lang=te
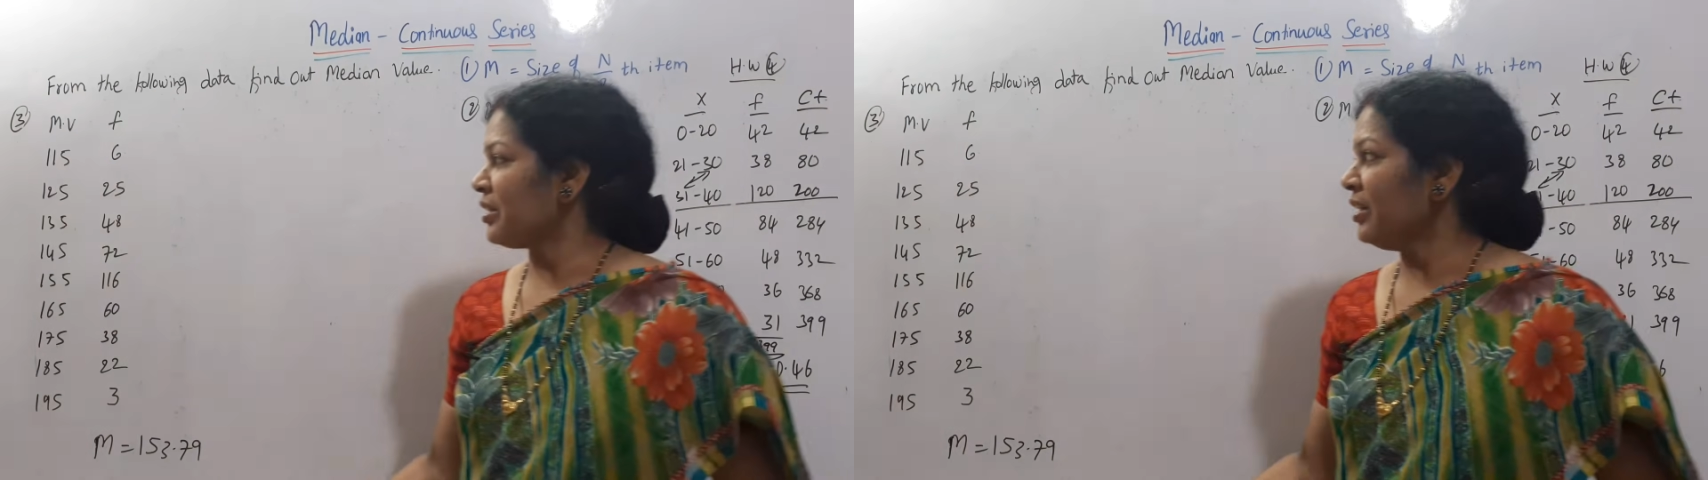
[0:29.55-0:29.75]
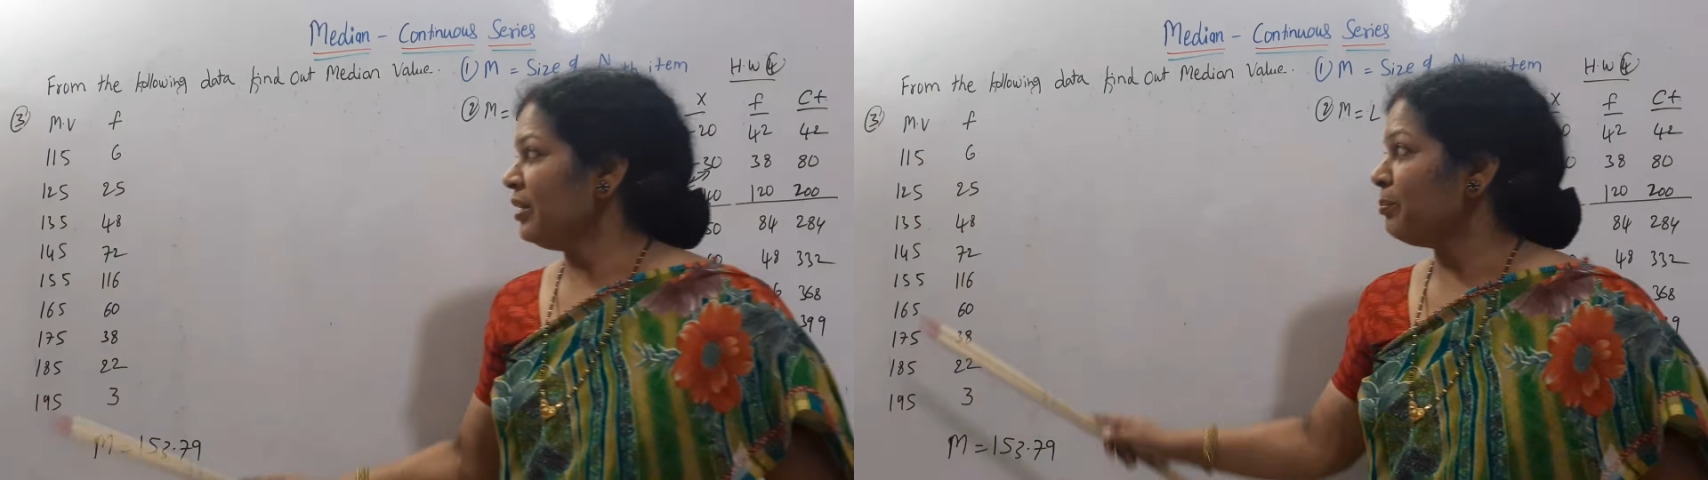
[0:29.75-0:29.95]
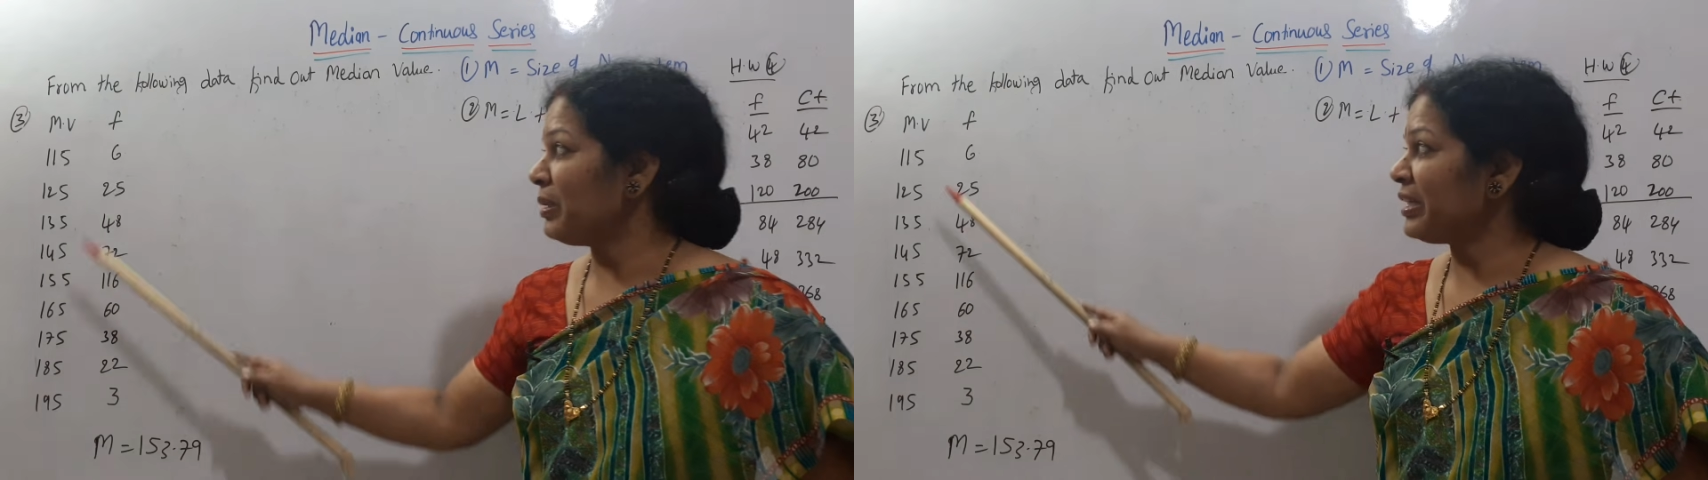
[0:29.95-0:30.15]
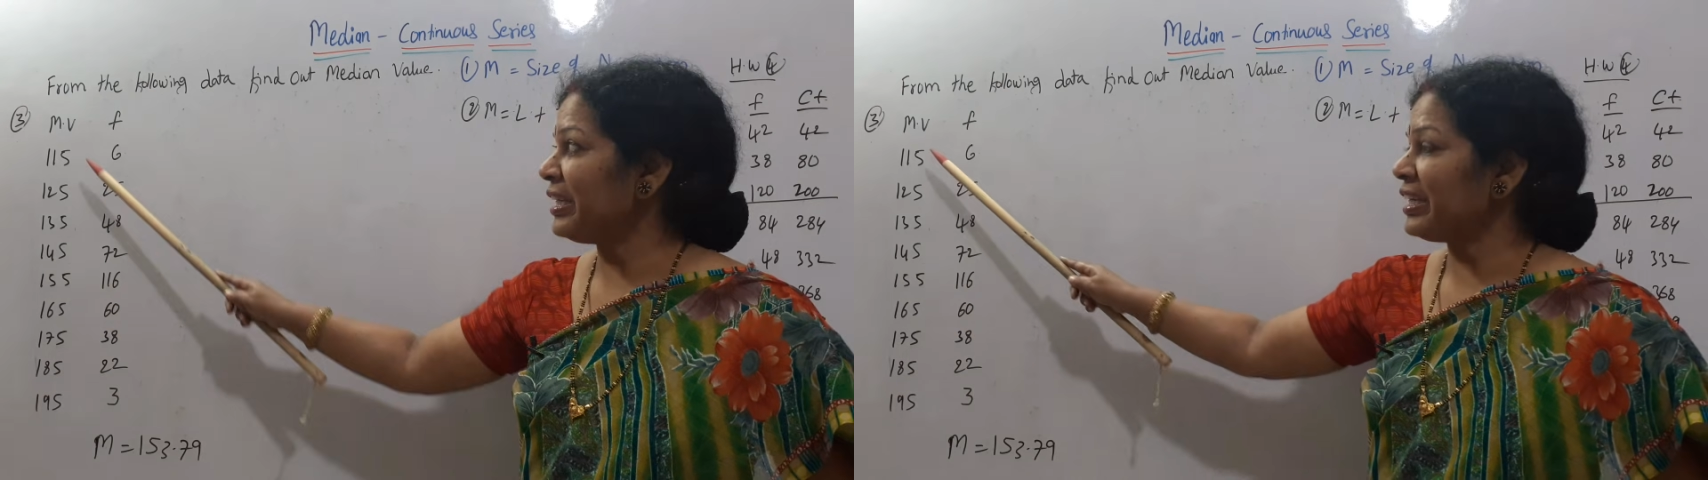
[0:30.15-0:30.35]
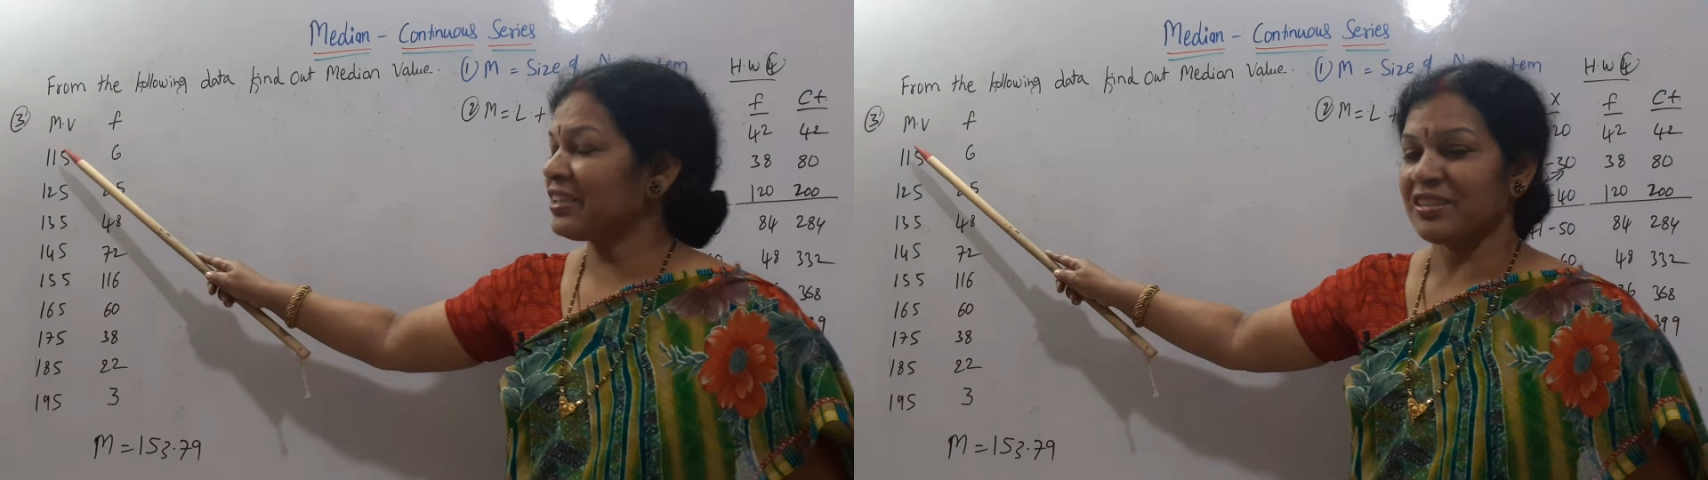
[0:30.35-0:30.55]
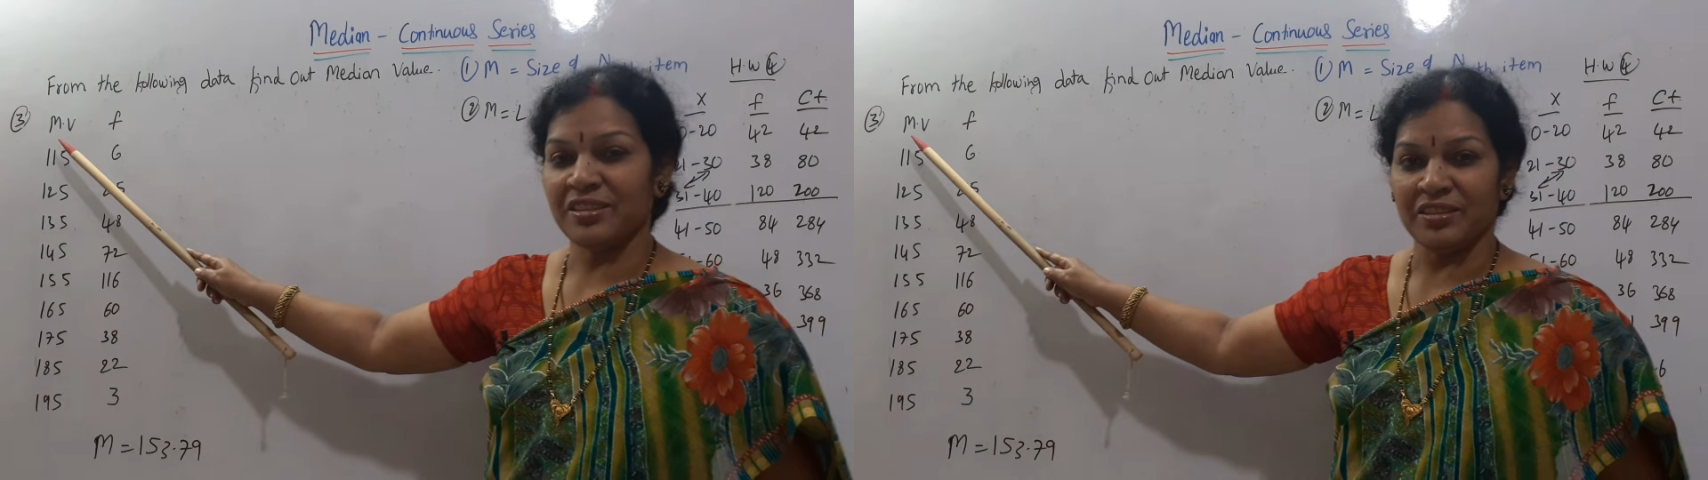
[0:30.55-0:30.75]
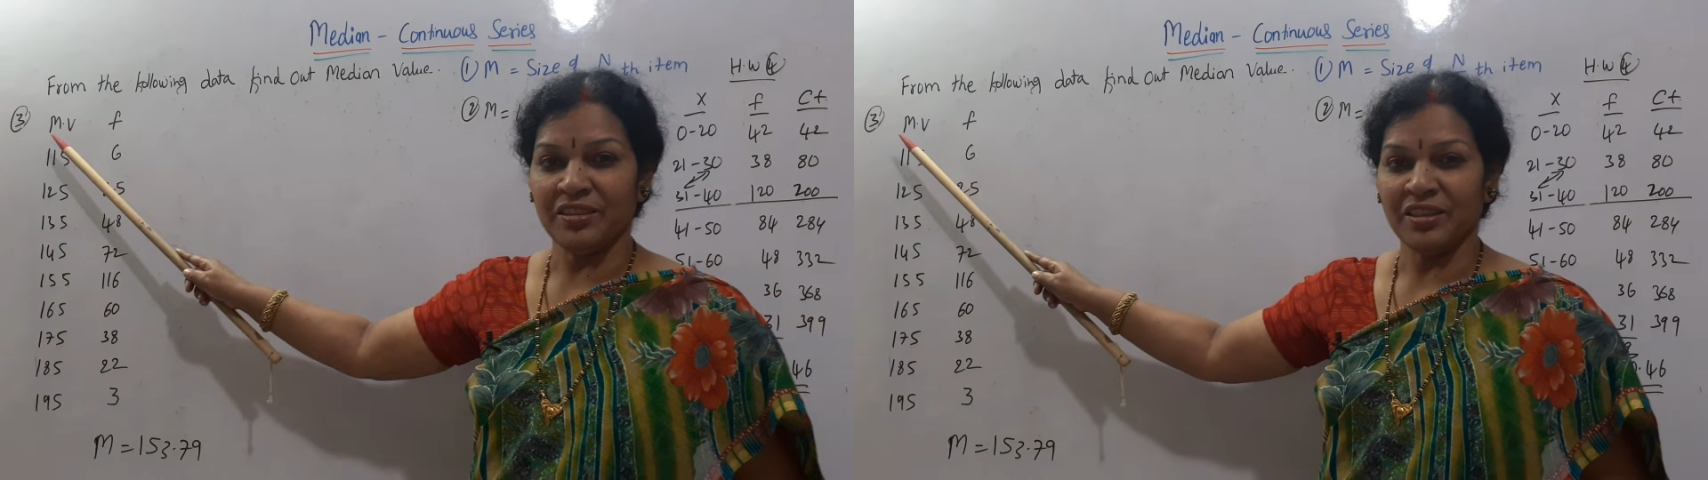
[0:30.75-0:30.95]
ఇక్కడ మనకి ఎక్స్